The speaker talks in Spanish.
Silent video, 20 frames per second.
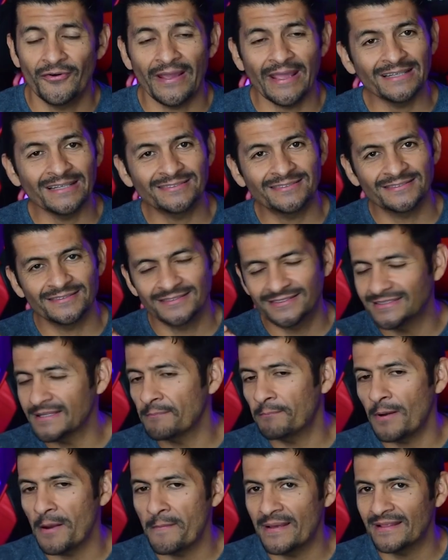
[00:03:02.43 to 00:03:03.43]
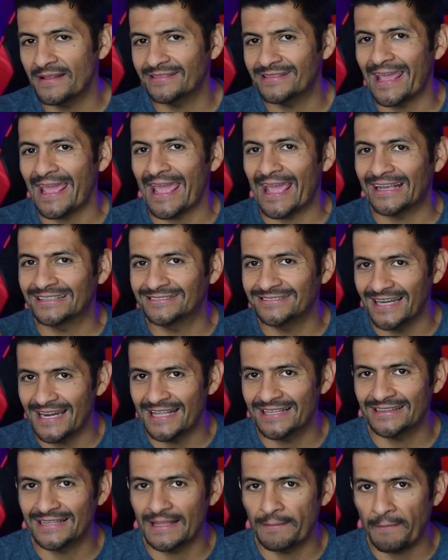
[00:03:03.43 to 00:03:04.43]
es simplemente
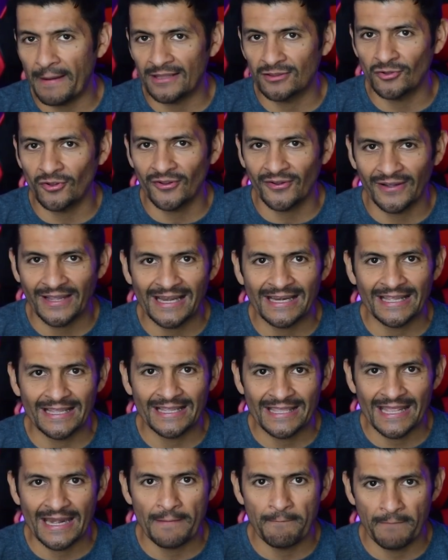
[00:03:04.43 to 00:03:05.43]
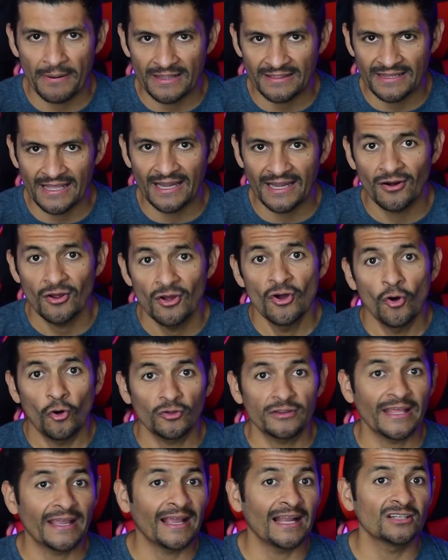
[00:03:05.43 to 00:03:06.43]
excelente para todo aquel que quiere emprender o
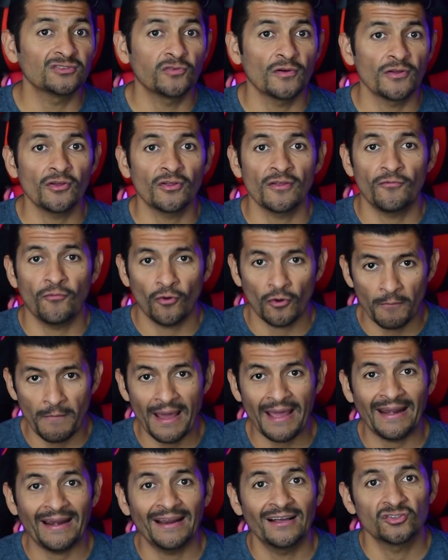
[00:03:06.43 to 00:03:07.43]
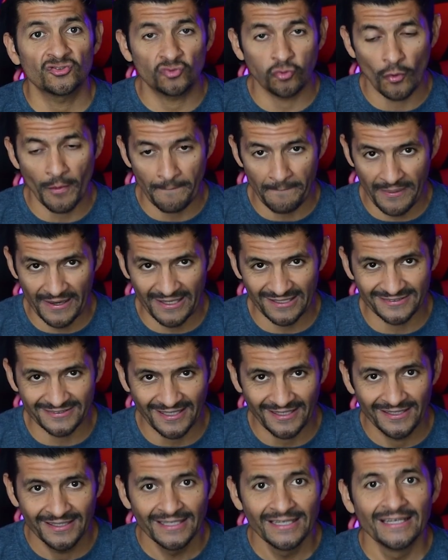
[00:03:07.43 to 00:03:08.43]
tenga el sueño de formar su empresa.
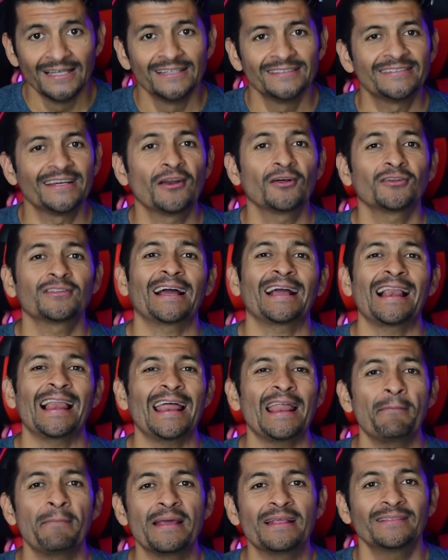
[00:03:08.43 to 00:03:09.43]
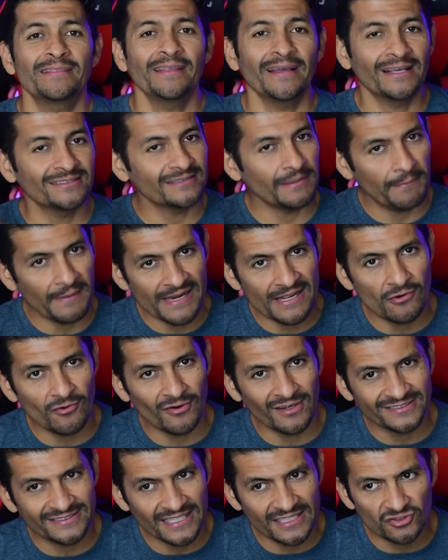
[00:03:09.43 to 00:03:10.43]
Se nota claramente que esta película
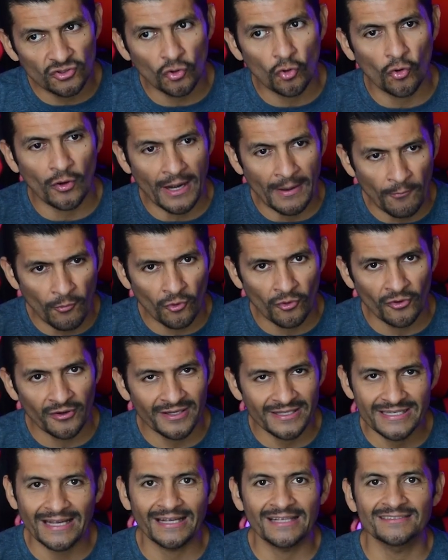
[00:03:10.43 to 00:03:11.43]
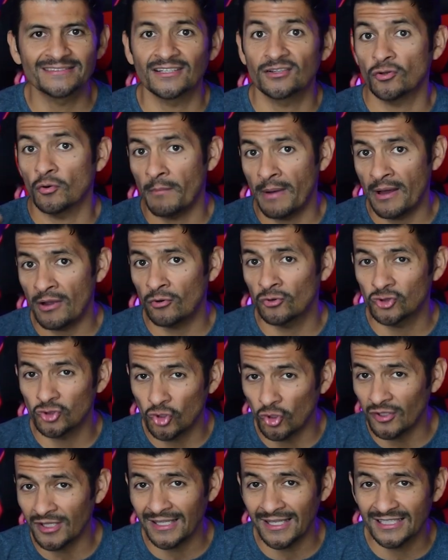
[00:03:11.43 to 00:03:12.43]
se hizo con amor ya que se tomaron
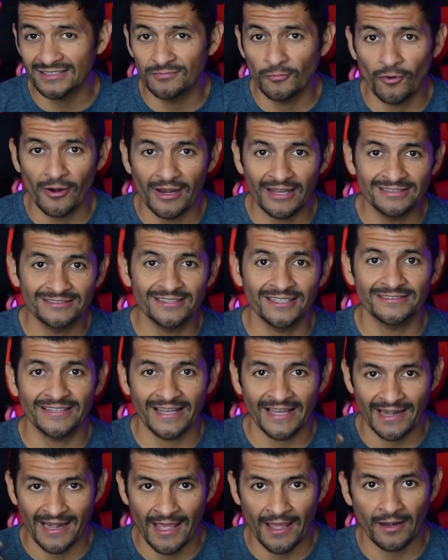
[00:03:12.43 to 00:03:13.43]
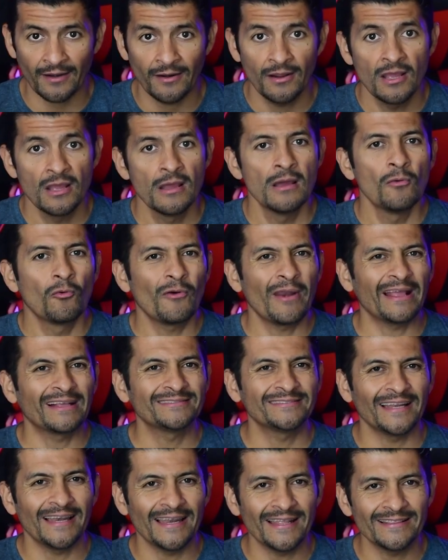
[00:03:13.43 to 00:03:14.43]
todas las molestias en crear una
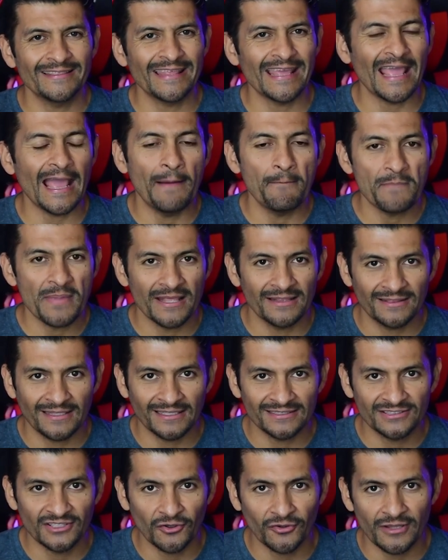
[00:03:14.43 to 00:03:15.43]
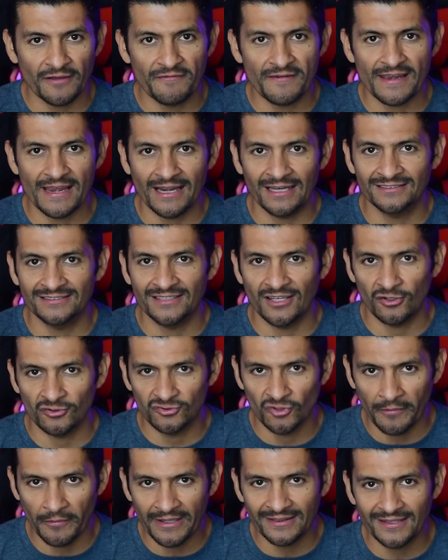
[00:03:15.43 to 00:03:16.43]
excelente ambientación de finales de los
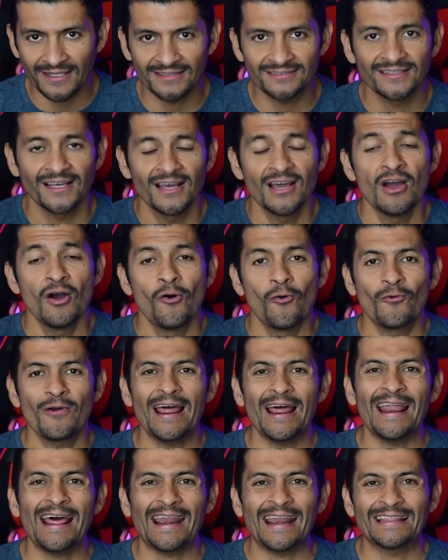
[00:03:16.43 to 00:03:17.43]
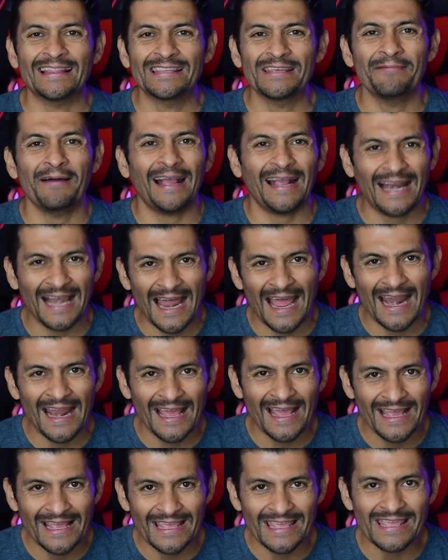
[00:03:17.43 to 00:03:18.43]
noventas, una narrativa
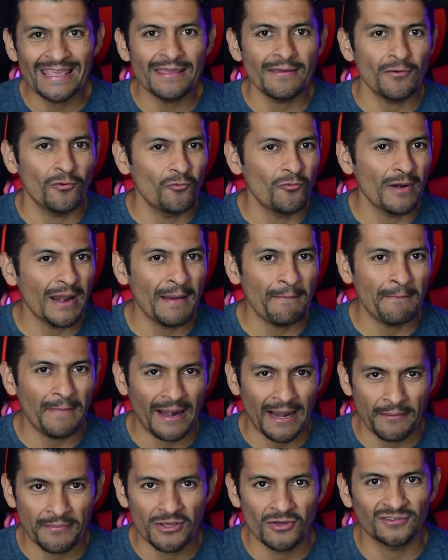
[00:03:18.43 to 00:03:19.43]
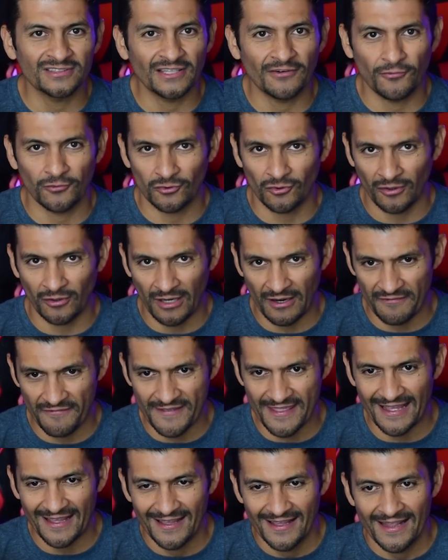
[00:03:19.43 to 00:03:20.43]
clara y una maravillosa
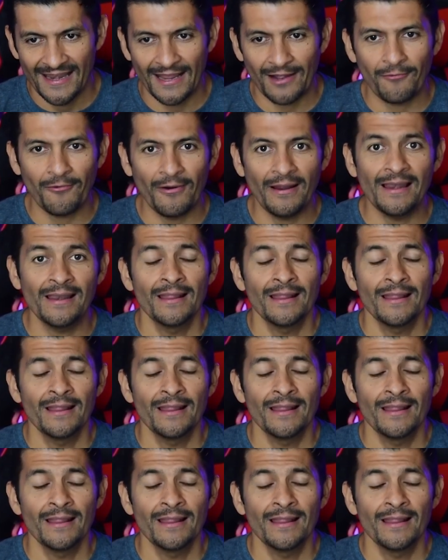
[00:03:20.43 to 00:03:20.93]
fotografía, la cual